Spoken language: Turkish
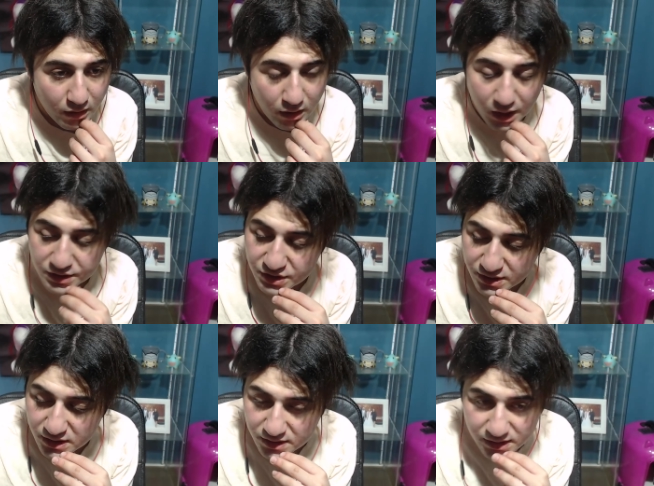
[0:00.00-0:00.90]

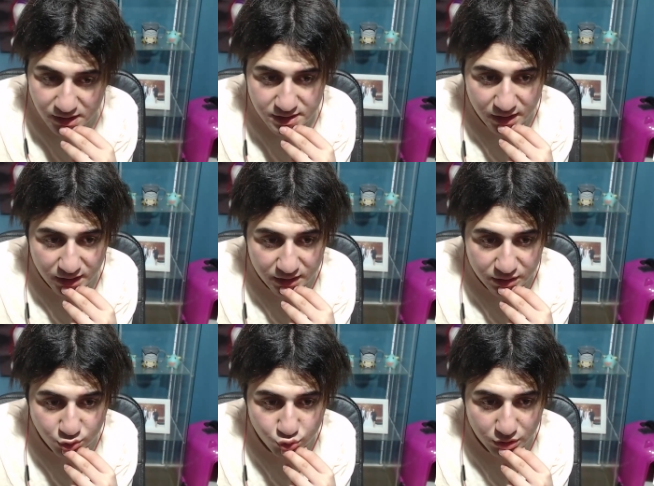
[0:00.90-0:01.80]
Açıkçası
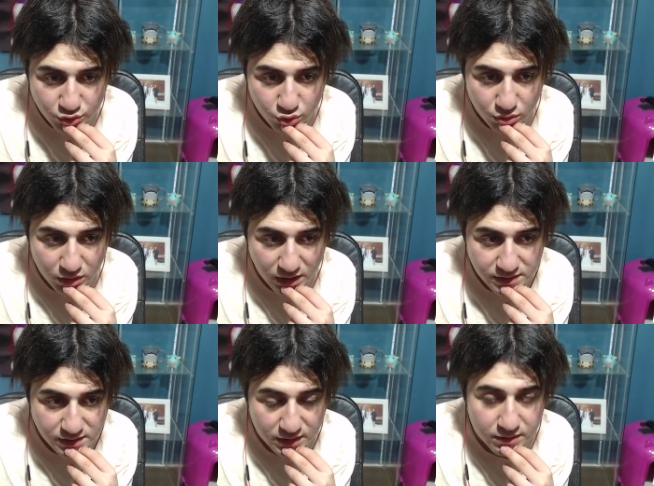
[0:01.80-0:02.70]
internette şuna çok
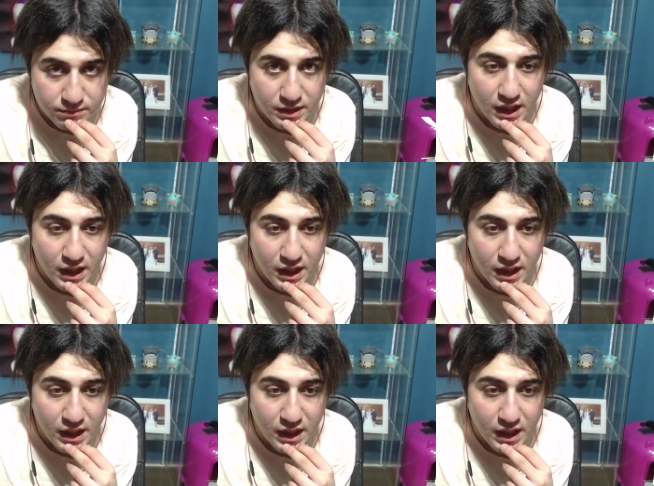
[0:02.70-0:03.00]
rastladım.